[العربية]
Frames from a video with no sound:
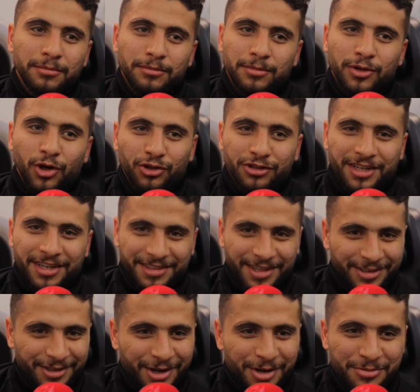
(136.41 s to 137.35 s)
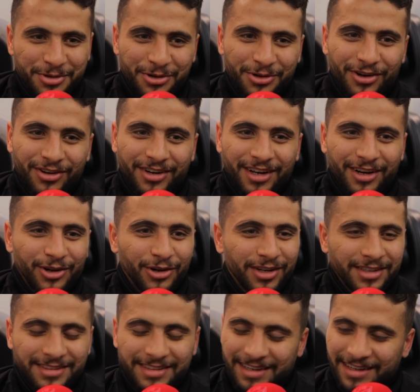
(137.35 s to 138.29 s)
بيحطنا تحت الامر الواقع اللي
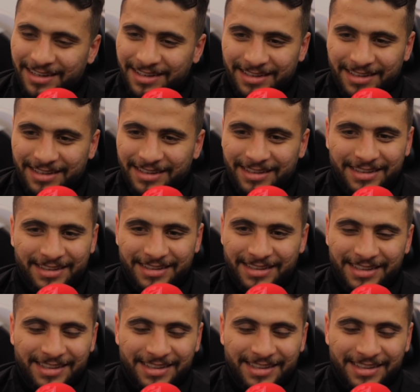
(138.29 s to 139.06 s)
هو انت آه،